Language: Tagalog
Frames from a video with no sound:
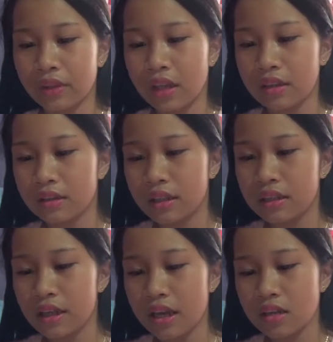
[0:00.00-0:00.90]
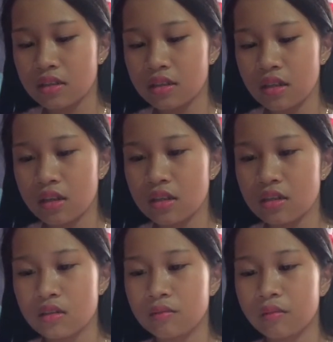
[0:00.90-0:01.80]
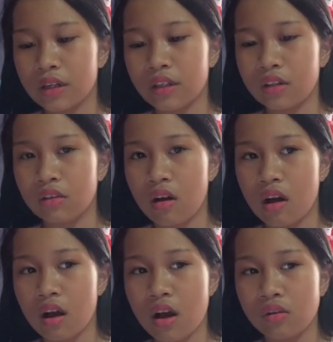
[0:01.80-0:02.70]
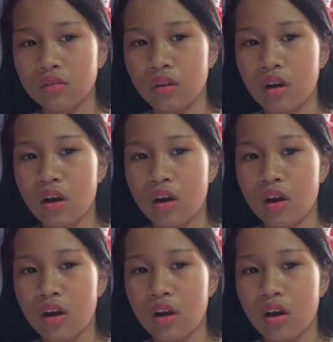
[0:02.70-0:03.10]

And the next is my TikTok account,